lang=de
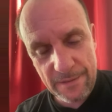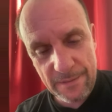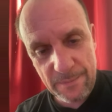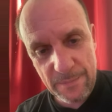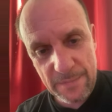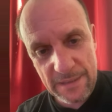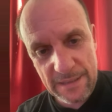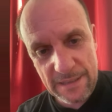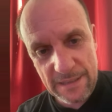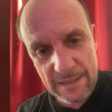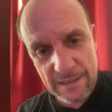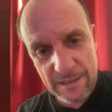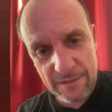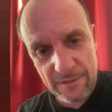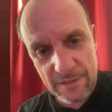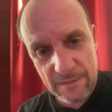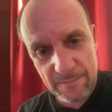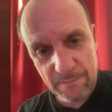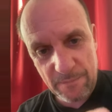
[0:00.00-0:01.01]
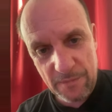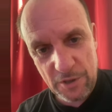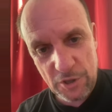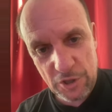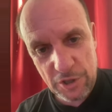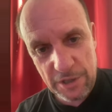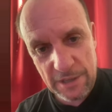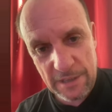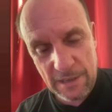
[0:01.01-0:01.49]
mit der gesamten
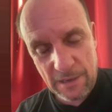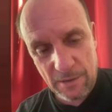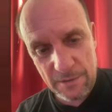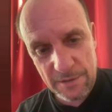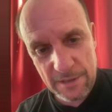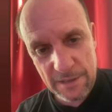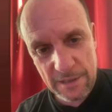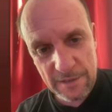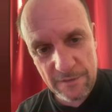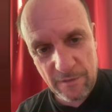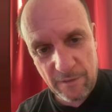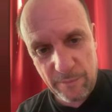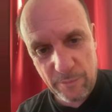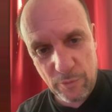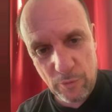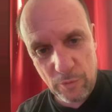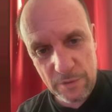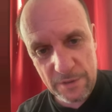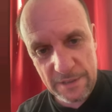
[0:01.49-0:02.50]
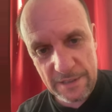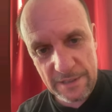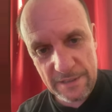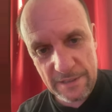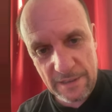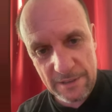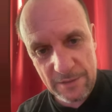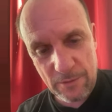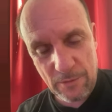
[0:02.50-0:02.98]
Geschichte Ausgangsverbot,
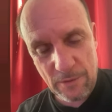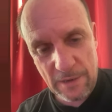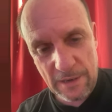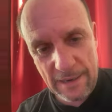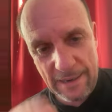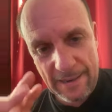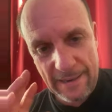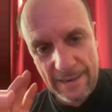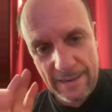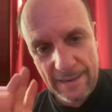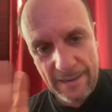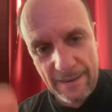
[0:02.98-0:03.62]
Ritrat, Rolala.